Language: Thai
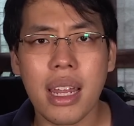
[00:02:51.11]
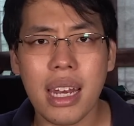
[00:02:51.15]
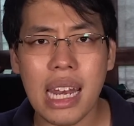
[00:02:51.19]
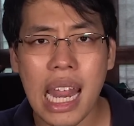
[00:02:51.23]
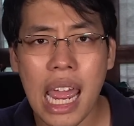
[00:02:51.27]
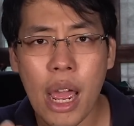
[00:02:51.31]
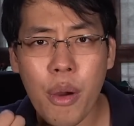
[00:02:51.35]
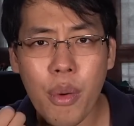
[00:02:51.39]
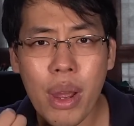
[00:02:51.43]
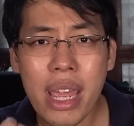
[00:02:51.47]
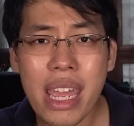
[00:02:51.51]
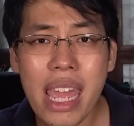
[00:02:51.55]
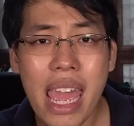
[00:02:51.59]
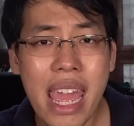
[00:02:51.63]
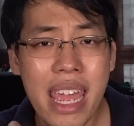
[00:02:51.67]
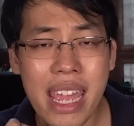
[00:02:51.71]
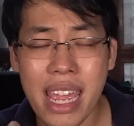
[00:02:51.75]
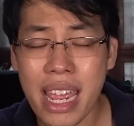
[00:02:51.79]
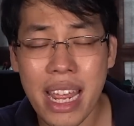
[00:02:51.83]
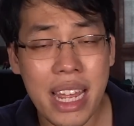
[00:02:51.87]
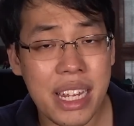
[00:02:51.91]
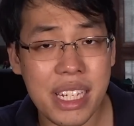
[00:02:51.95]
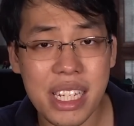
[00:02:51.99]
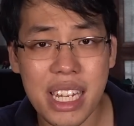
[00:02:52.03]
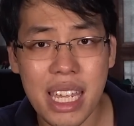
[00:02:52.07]
แล้วไอ้
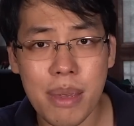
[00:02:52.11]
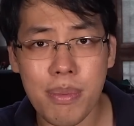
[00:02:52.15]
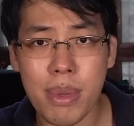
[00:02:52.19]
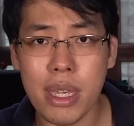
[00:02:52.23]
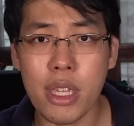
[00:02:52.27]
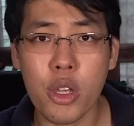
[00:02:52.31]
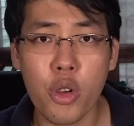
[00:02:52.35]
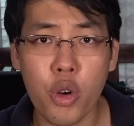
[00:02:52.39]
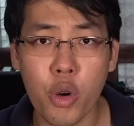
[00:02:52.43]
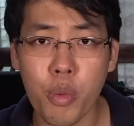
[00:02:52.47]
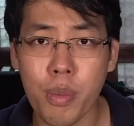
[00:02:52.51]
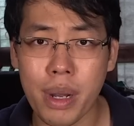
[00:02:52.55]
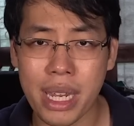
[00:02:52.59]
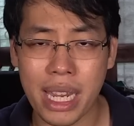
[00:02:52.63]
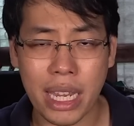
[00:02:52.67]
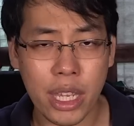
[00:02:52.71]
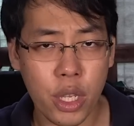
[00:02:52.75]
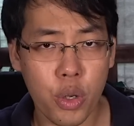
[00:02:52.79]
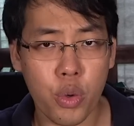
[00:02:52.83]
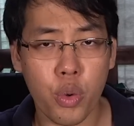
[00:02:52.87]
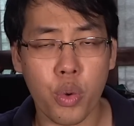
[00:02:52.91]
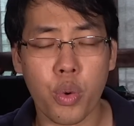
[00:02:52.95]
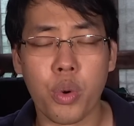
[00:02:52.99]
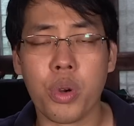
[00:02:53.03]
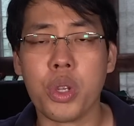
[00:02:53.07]
AES EBU มันยัง
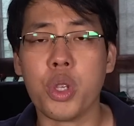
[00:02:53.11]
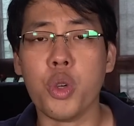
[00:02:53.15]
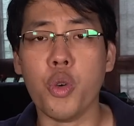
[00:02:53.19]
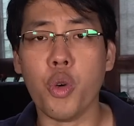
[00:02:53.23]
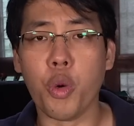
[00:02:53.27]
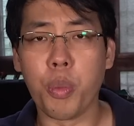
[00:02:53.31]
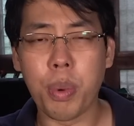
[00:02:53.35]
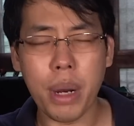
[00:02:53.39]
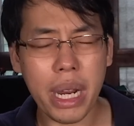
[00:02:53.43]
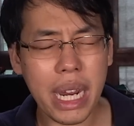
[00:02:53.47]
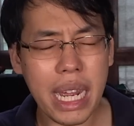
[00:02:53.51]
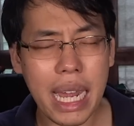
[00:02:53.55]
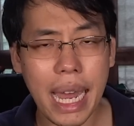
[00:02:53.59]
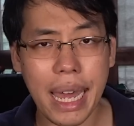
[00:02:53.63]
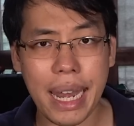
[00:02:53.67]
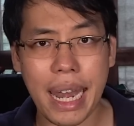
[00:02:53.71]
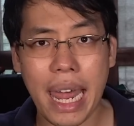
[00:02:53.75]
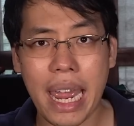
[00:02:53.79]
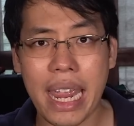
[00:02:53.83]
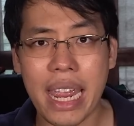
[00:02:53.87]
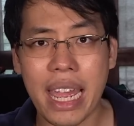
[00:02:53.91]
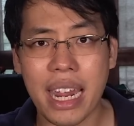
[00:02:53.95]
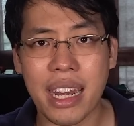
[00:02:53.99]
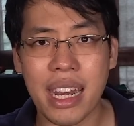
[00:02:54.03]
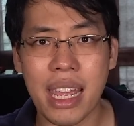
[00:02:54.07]
อยู่อยู่เพื่ออะ
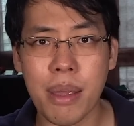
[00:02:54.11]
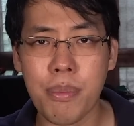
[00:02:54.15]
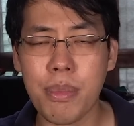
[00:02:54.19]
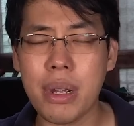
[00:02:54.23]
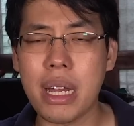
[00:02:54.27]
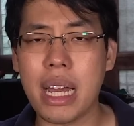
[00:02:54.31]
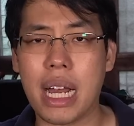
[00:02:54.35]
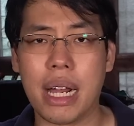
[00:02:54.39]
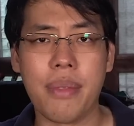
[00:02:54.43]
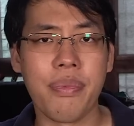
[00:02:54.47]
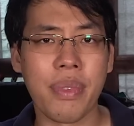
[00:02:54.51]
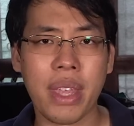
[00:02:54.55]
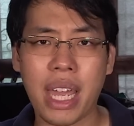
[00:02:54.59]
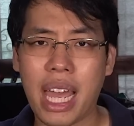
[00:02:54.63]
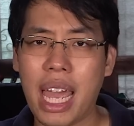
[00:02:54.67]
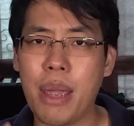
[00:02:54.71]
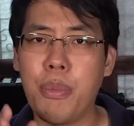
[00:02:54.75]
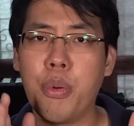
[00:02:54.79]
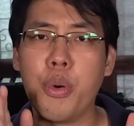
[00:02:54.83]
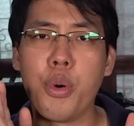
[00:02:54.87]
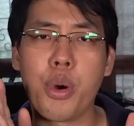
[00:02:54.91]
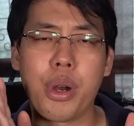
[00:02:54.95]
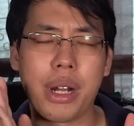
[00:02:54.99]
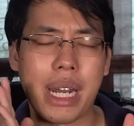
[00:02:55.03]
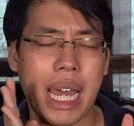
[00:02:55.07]
ไรอะในเมื่อไอ้
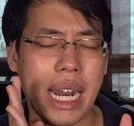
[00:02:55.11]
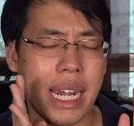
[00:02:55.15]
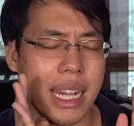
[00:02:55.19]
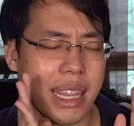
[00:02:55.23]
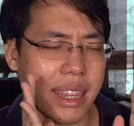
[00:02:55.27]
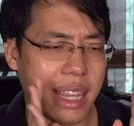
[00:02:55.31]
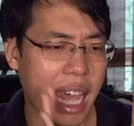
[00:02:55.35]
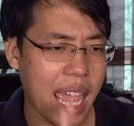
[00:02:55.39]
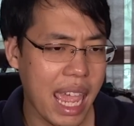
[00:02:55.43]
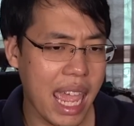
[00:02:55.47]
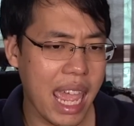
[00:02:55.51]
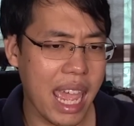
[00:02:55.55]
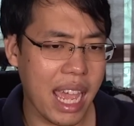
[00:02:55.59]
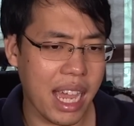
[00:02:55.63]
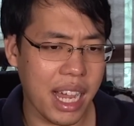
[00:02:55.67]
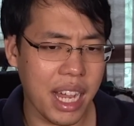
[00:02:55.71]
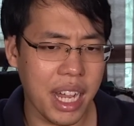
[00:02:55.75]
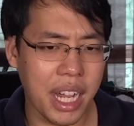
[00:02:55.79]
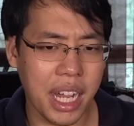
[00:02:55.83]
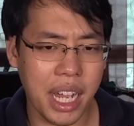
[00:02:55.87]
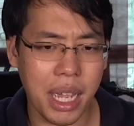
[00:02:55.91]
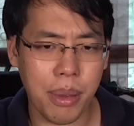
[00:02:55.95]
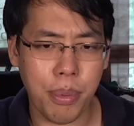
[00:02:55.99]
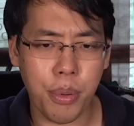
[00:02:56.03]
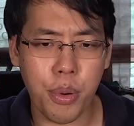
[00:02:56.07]
พวกดันเต้
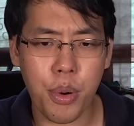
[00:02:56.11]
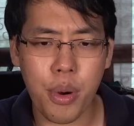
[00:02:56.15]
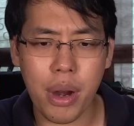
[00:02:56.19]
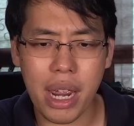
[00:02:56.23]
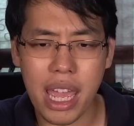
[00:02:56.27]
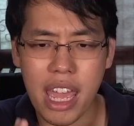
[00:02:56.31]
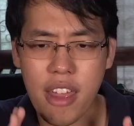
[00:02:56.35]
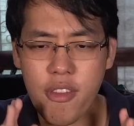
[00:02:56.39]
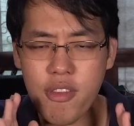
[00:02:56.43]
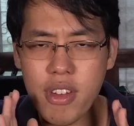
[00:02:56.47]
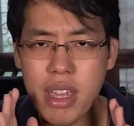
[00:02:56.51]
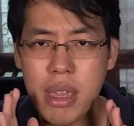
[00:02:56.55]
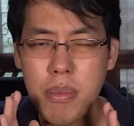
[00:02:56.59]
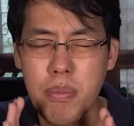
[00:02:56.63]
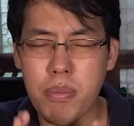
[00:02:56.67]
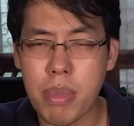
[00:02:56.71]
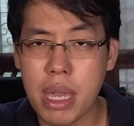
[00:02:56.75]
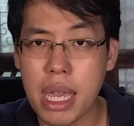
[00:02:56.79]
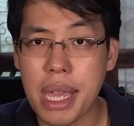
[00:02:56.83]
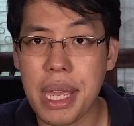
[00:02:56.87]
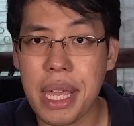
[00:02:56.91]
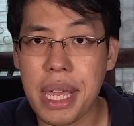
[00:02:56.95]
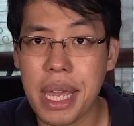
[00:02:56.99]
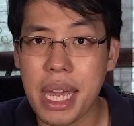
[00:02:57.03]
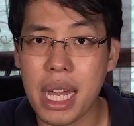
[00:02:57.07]
เอ่ยพวก AVB
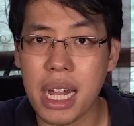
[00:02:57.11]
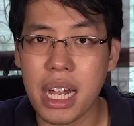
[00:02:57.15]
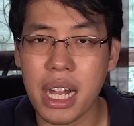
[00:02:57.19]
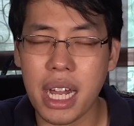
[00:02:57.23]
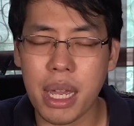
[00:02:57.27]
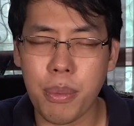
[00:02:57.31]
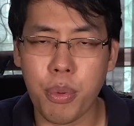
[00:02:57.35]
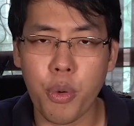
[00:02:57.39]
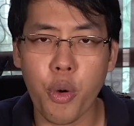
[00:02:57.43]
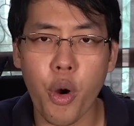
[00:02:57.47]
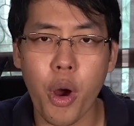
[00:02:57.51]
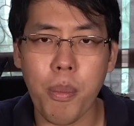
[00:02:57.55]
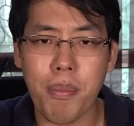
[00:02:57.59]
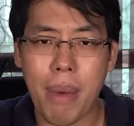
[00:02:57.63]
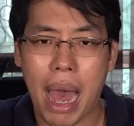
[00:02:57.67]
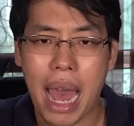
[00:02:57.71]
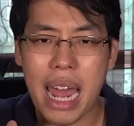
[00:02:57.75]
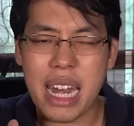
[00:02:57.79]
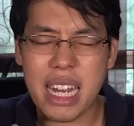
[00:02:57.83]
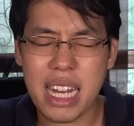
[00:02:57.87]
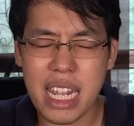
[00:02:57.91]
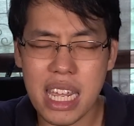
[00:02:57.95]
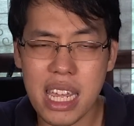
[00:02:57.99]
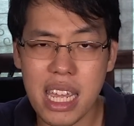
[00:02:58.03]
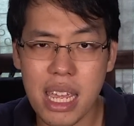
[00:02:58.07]
เอ่ยพวกมา
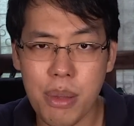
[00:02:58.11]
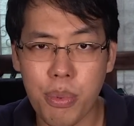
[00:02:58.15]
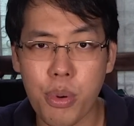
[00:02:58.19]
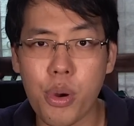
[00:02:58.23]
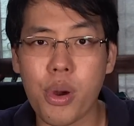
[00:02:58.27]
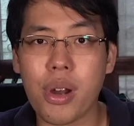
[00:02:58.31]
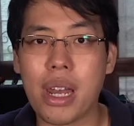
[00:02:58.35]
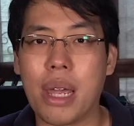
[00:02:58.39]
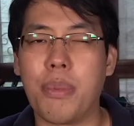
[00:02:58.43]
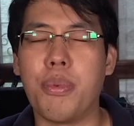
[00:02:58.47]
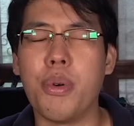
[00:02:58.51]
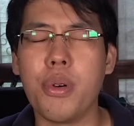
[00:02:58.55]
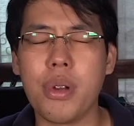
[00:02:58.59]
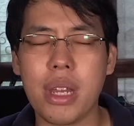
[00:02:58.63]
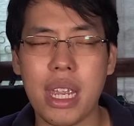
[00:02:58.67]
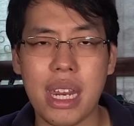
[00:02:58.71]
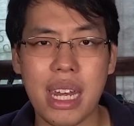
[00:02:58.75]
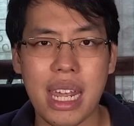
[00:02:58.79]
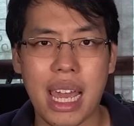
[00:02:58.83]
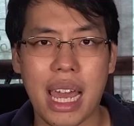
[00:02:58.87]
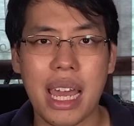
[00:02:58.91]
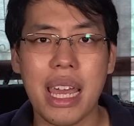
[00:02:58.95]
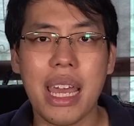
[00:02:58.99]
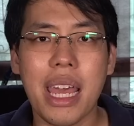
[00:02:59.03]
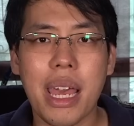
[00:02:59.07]
ดี้พวกอะไรพวกนี้
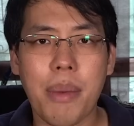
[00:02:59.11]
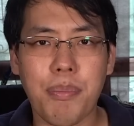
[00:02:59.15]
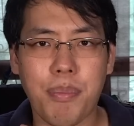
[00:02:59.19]
เนี่ย